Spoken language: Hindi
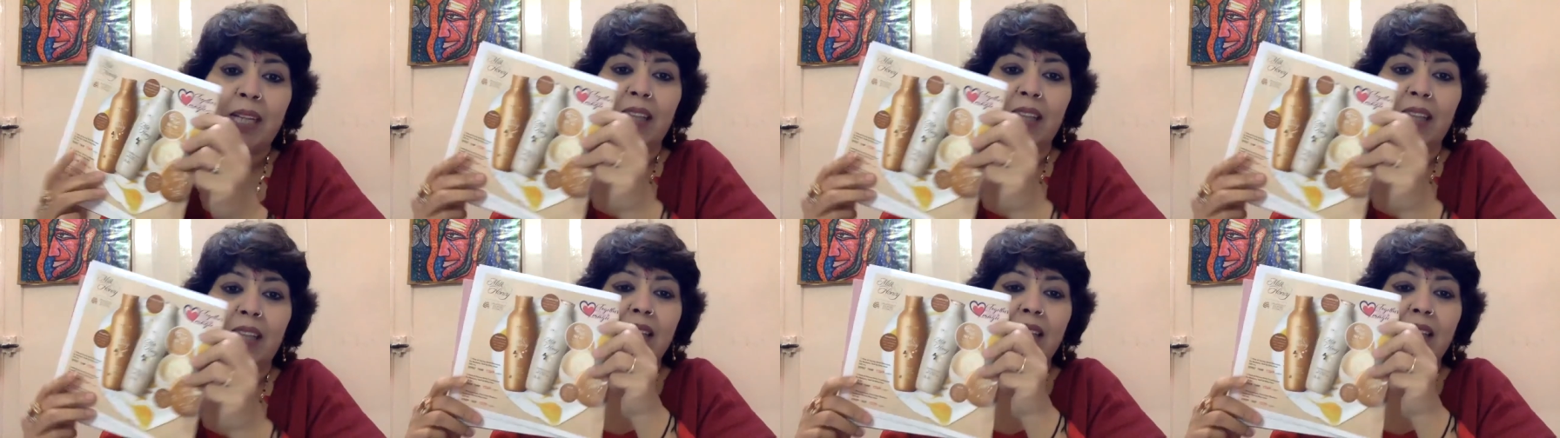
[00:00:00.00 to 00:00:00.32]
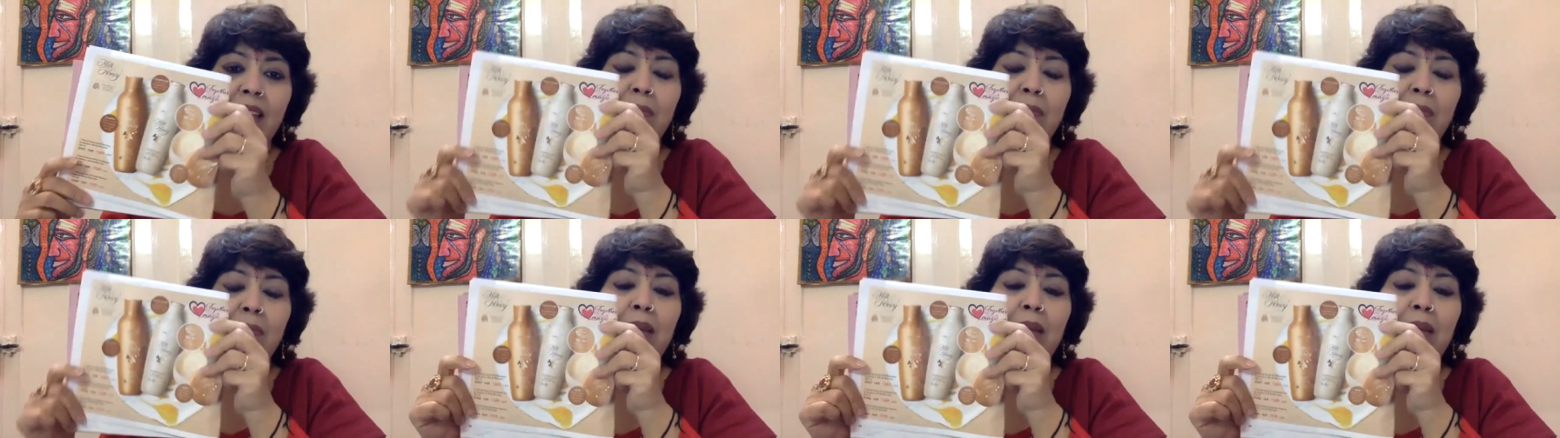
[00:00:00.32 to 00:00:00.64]

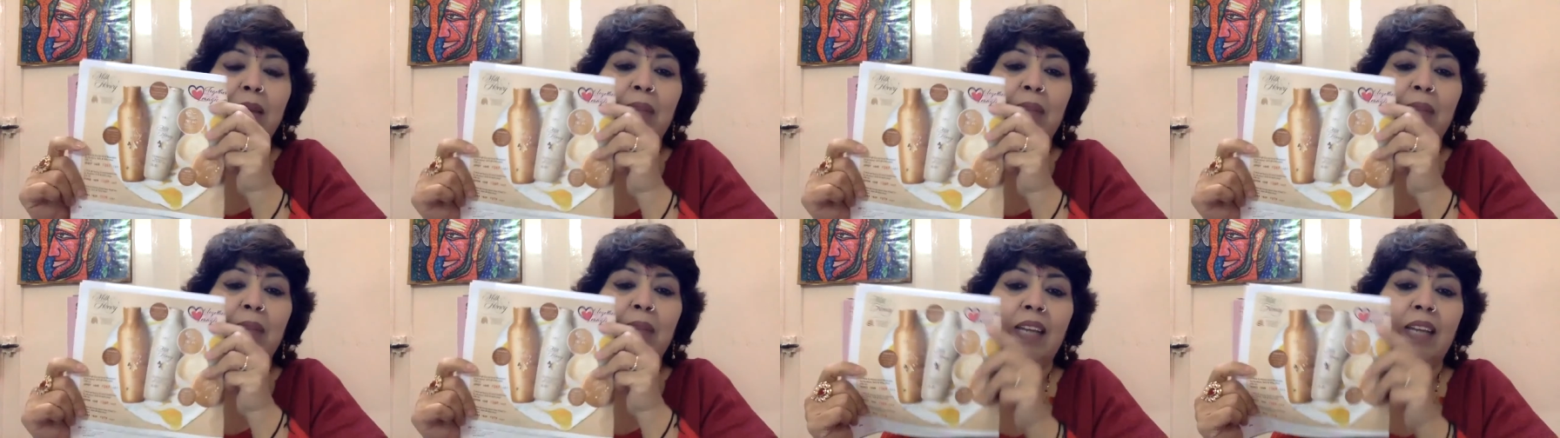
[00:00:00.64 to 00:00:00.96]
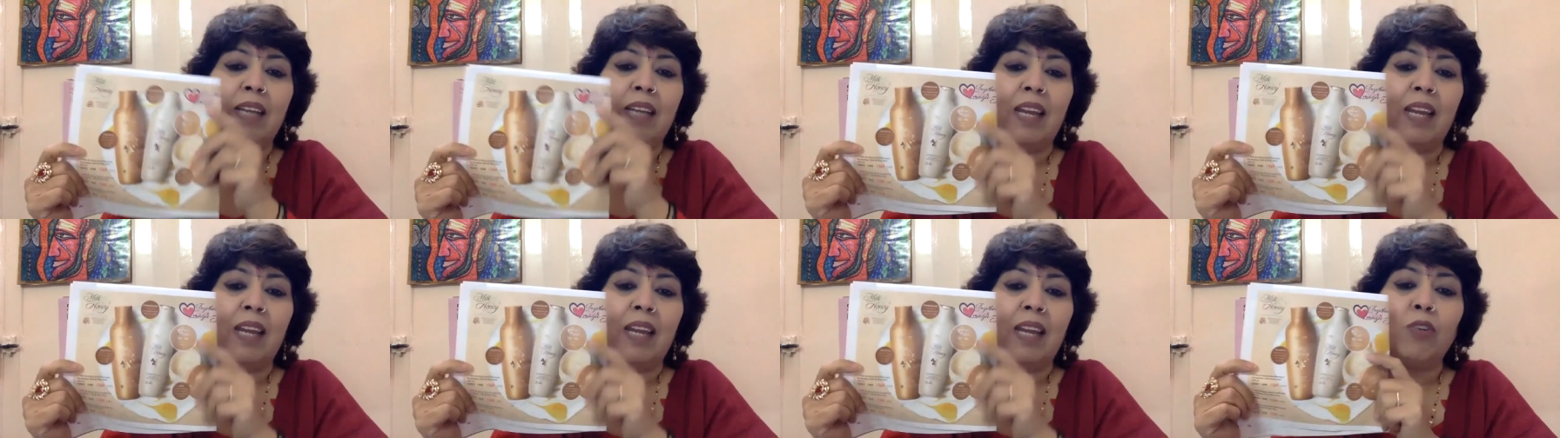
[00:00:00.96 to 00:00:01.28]
सामान मिलता
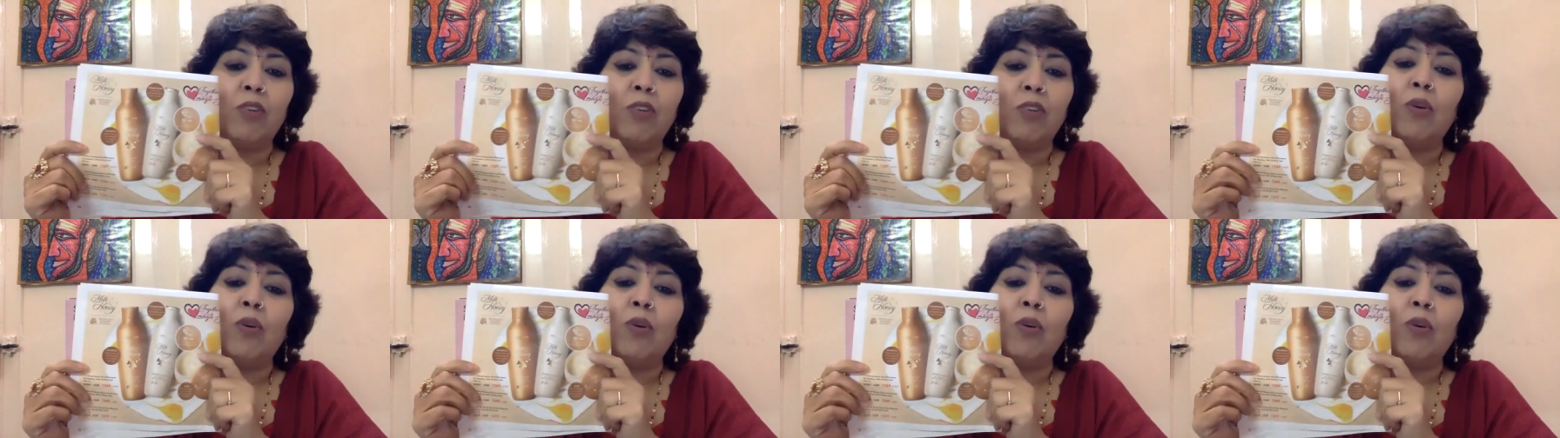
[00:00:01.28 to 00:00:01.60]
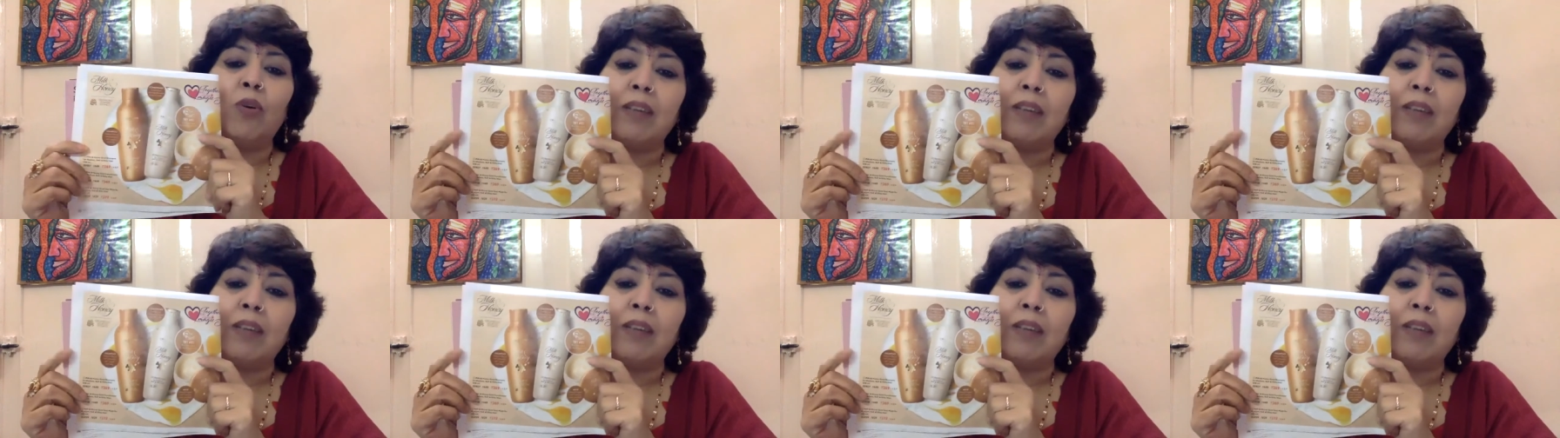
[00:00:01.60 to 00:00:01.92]
है जो
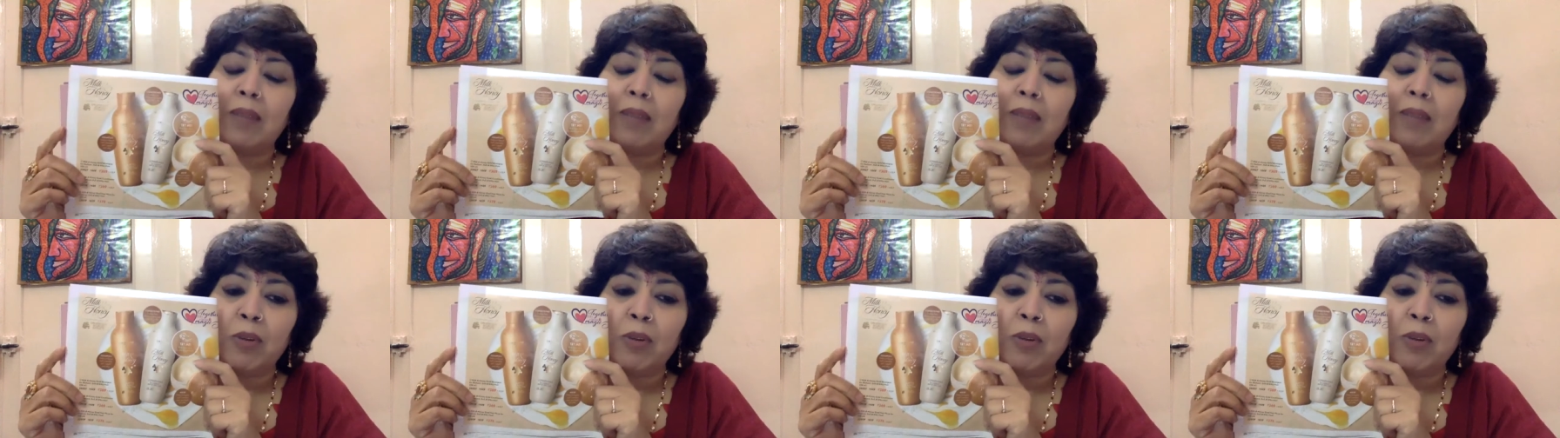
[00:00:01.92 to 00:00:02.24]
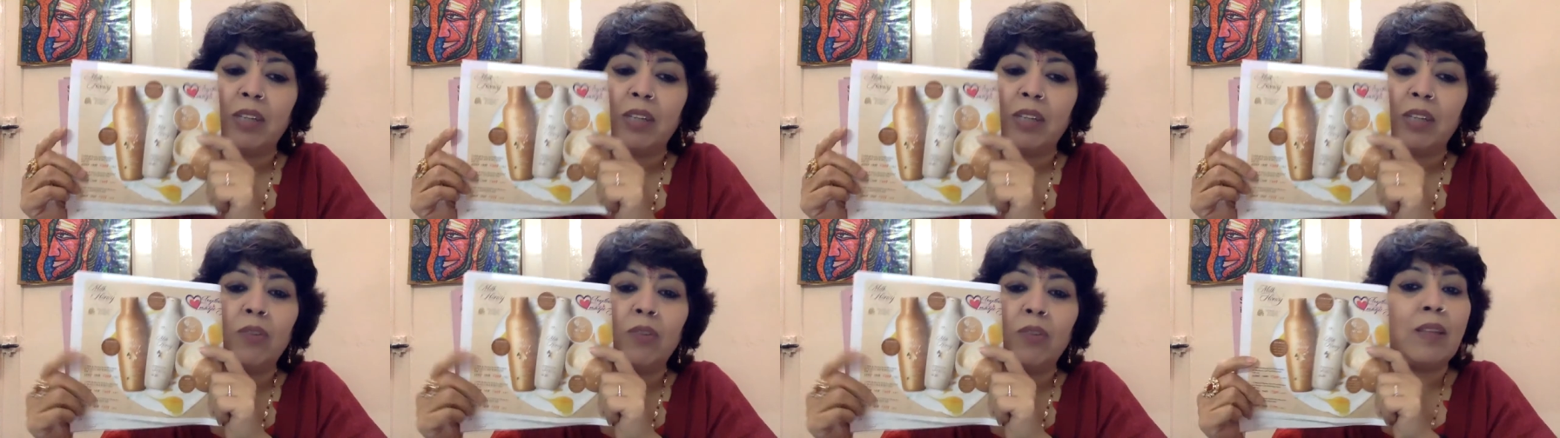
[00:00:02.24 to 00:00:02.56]
ड्रीम डील में होता
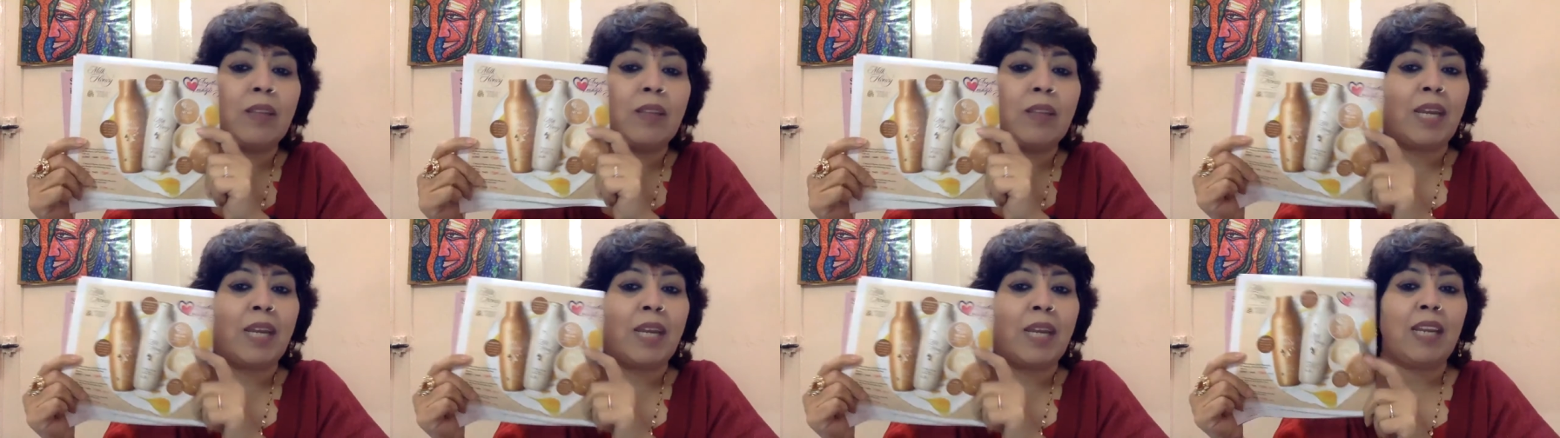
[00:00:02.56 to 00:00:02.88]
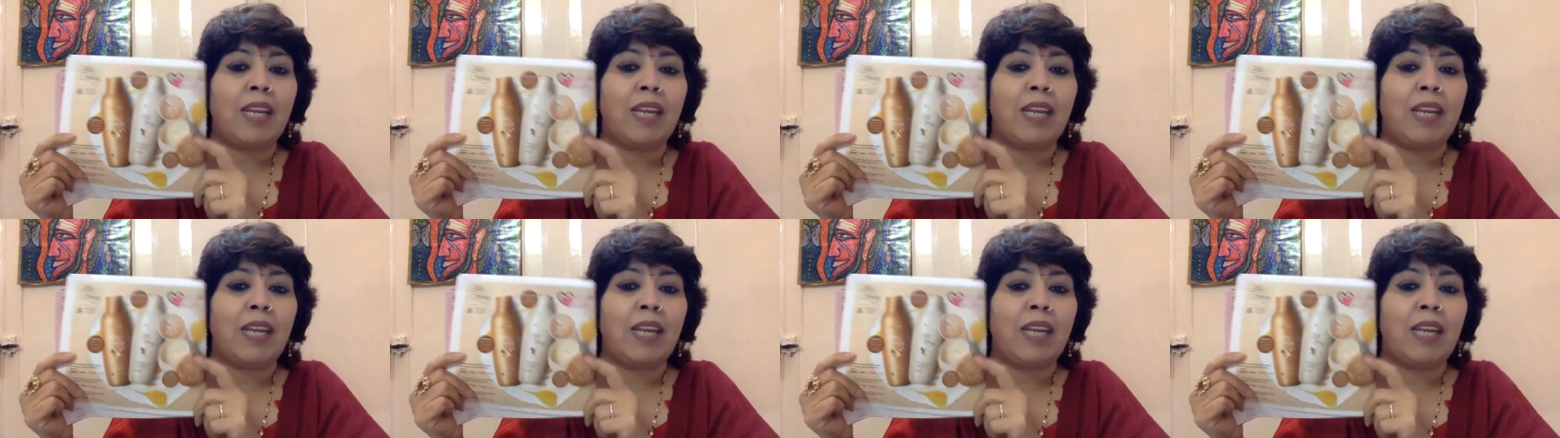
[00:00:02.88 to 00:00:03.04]
है जो इस महीने